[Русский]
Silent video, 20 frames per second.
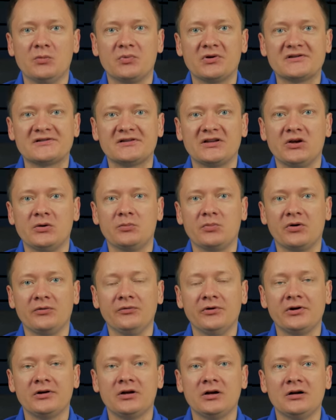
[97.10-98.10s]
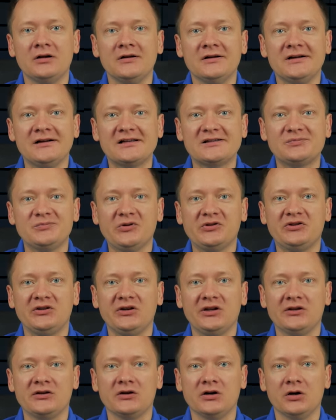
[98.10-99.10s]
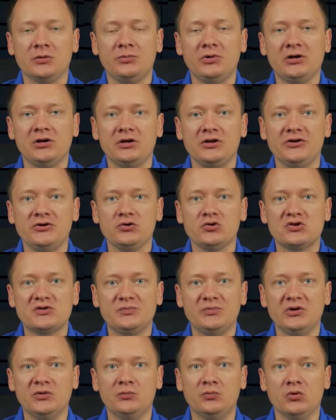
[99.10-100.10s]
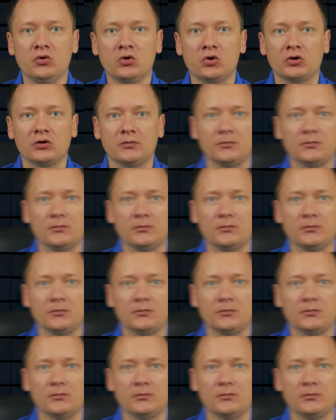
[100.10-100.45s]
простая проверка – осмотреть кабель USB-порт.